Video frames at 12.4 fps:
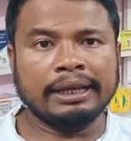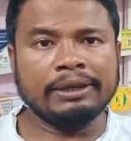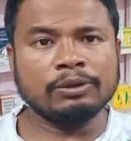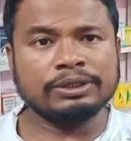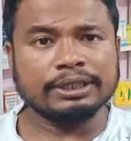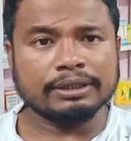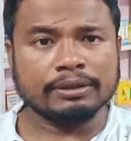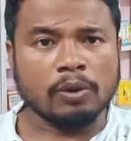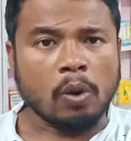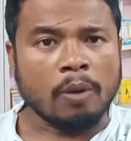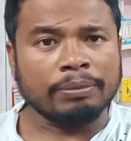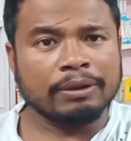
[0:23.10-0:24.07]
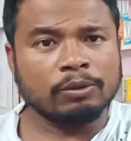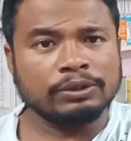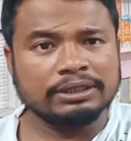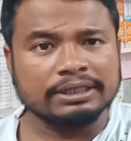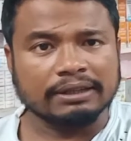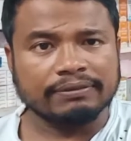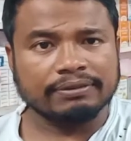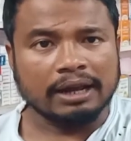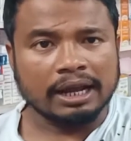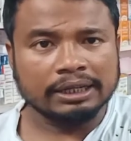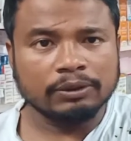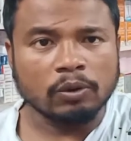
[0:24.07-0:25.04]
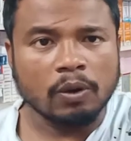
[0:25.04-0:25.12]
এই হচ্ছে কোটেল সিরাপ
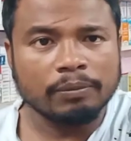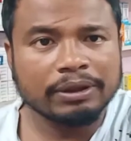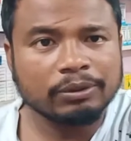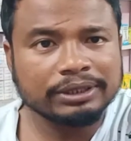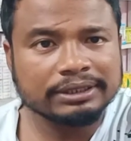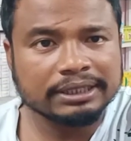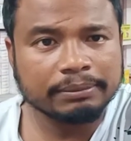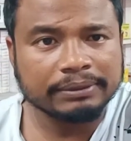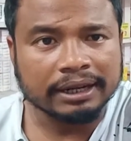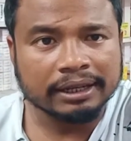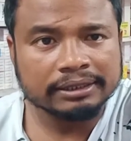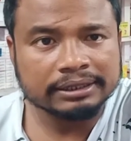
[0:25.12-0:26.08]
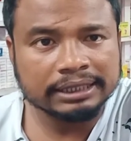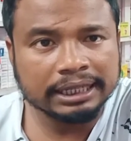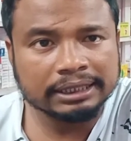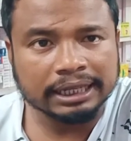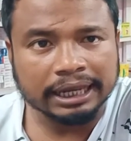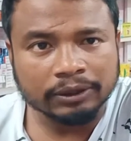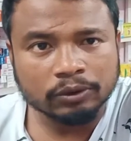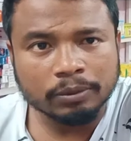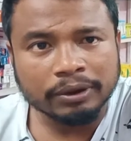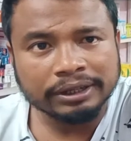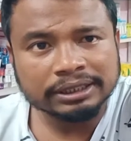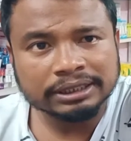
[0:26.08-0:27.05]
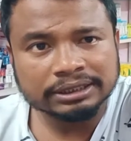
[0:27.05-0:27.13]
আর এই কোটেল সিরাপটা দেখতে এরকম
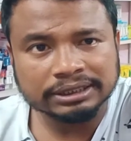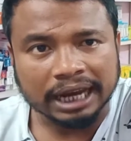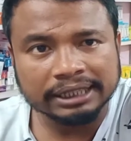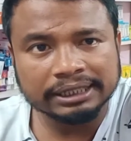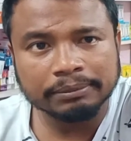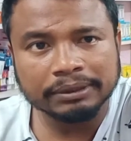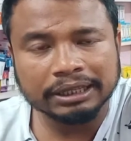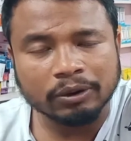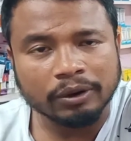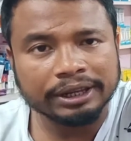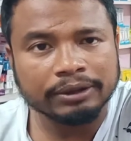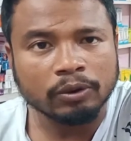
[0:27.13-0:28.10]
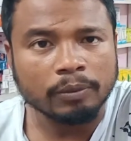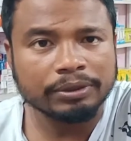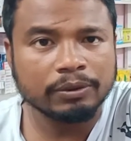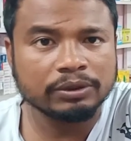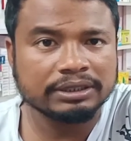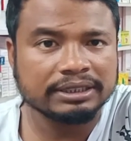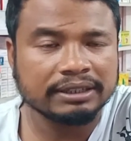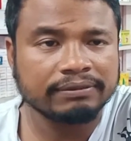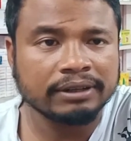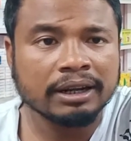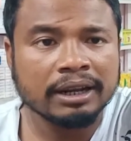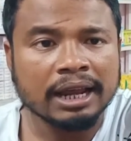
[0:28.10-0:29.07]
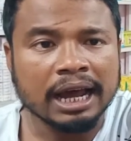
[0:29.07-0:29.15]
হয় ষাট এম এলের হয় এই কোটেল
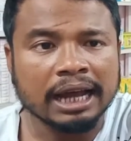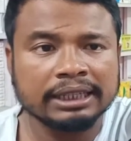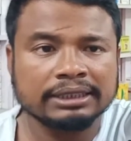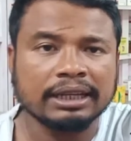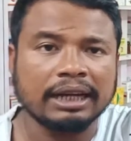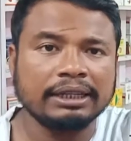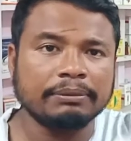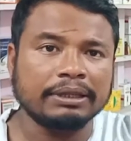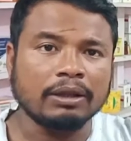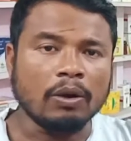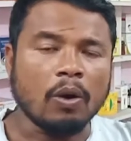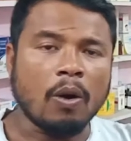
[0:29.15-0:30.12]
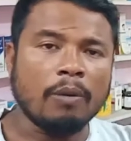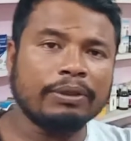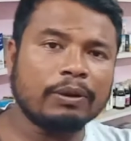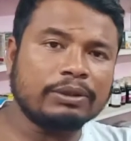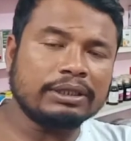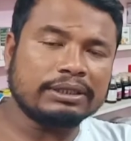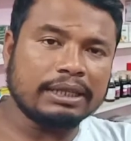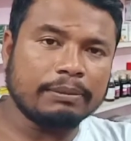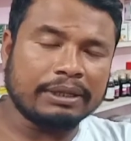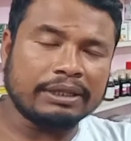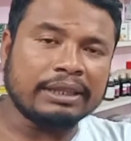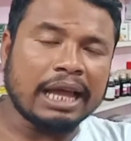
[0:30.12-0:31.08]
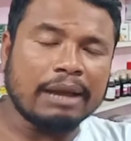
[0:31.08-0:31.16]
সিরাপটা আর এই ষাট এম এল অমনাকোটেল
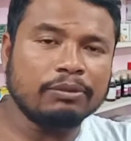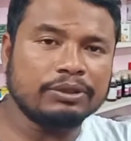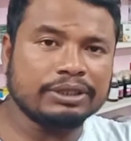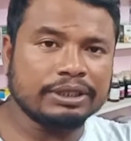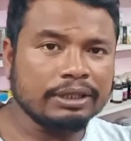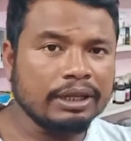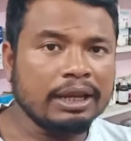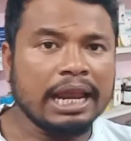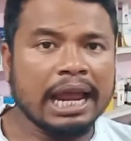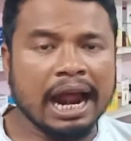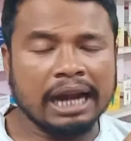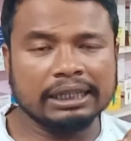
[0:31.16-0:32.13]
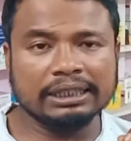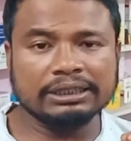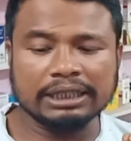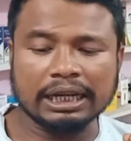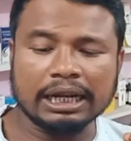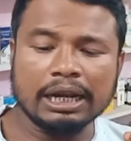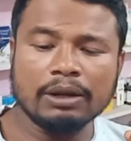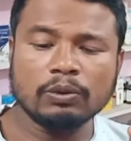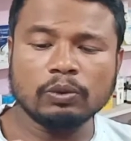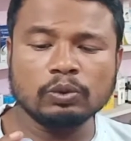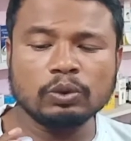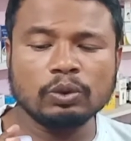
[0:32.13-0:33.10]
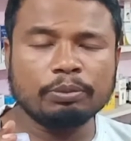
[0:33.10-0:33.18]
সিরাপের দাম হচ্ছে আঠাশ টাকা
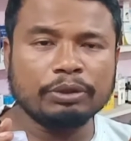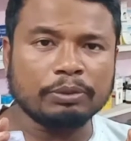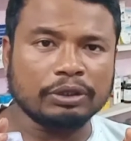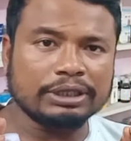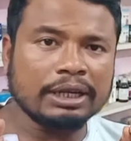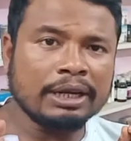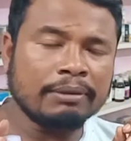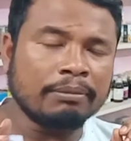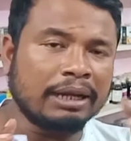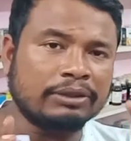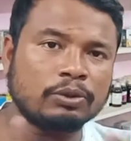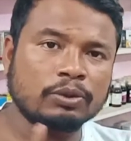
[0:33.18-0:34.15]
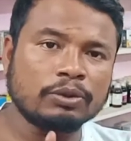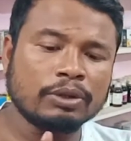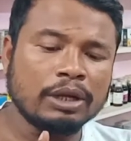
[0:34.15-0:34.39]
উননব্বই পয়সা মাত্র